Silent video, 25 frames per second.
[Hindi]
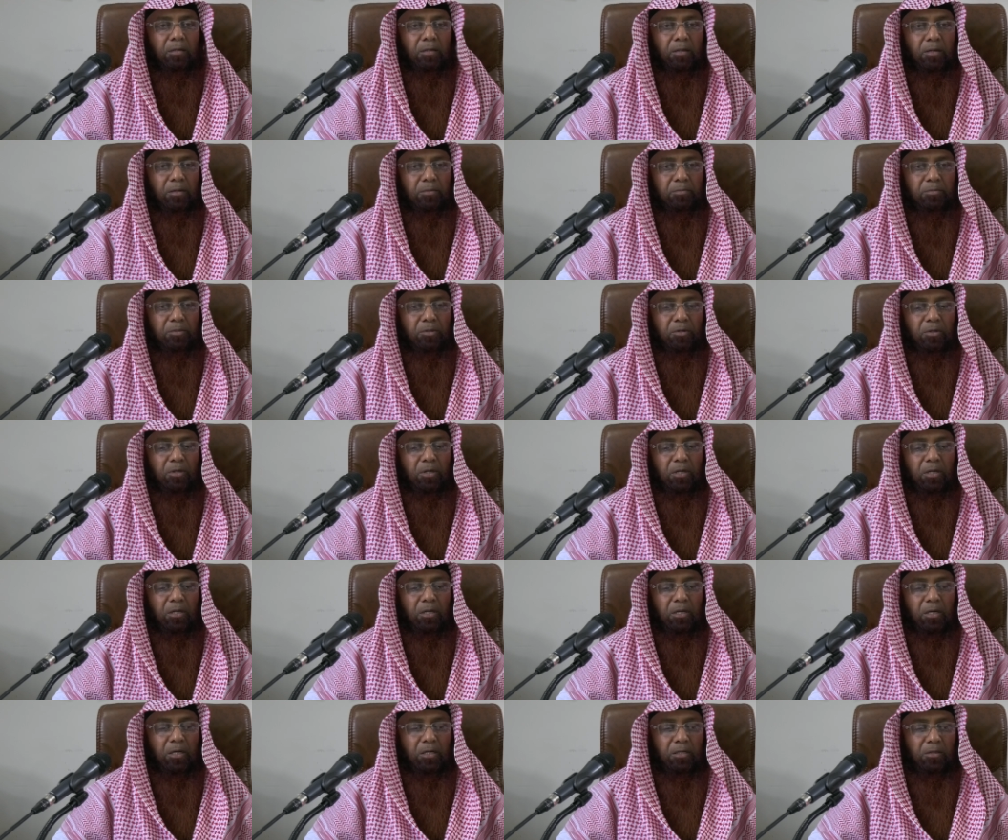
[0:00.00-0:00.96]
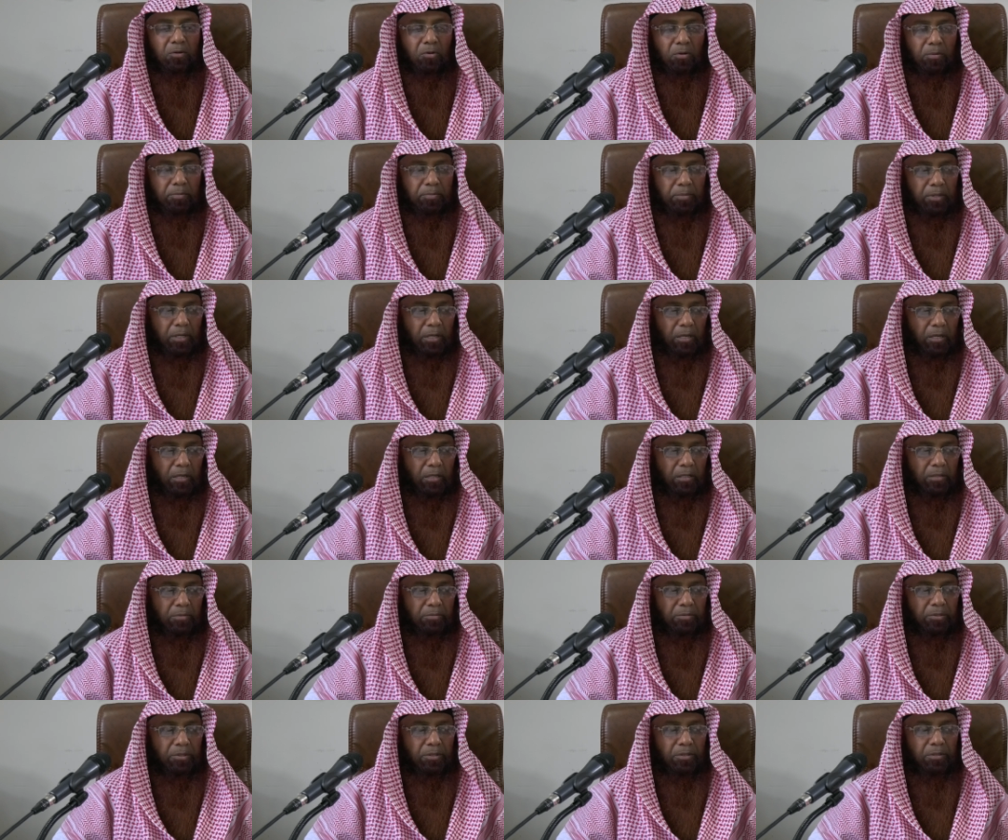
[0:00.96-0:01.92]
الحمد لله رب
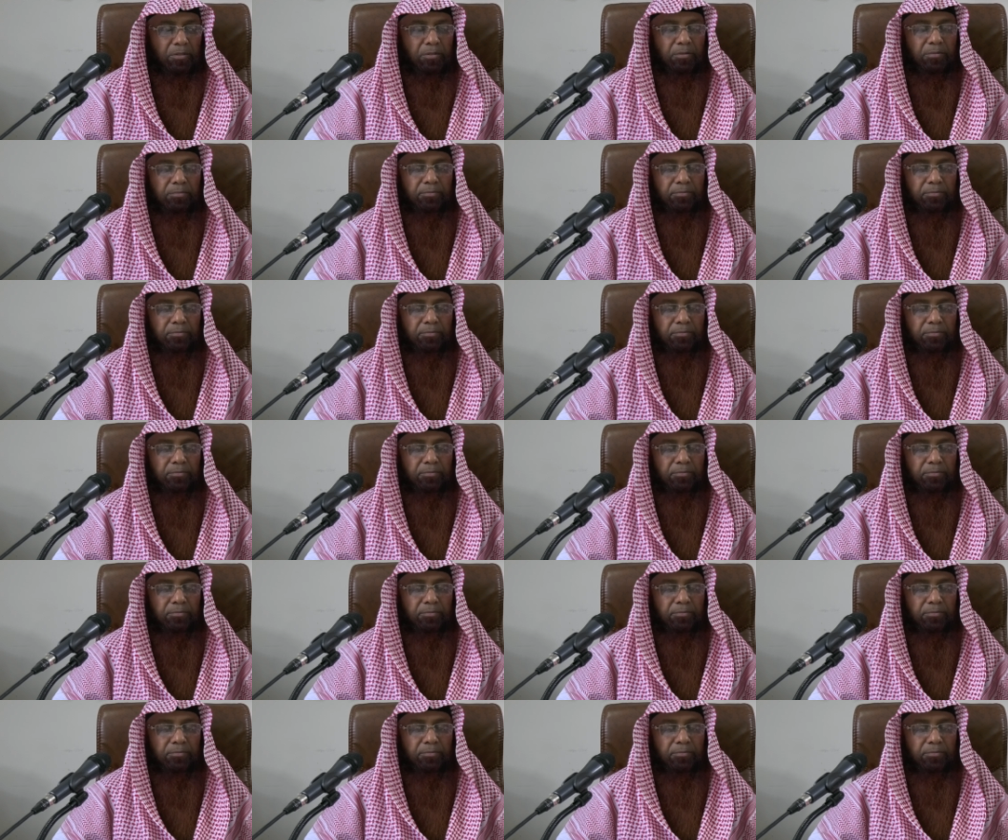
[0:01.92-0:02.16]
العالمين